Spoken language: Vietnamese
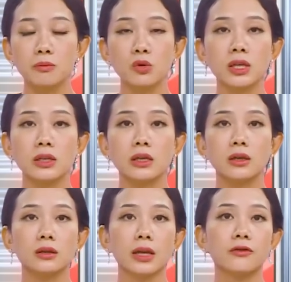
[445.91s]
một gia
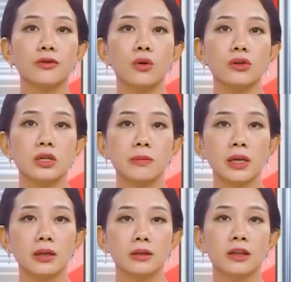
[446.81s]
đình ở thành phố Hồ Chí
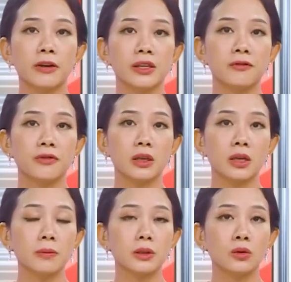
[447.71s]
Minh đã phải nhập viện
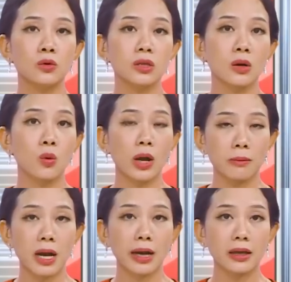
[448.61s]
cấp cứu sau
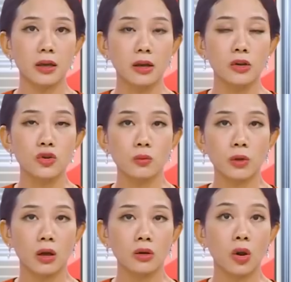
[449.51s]
khoảng ba ngày, trong
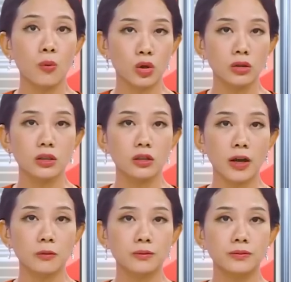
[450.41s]
đó có một người tử vong.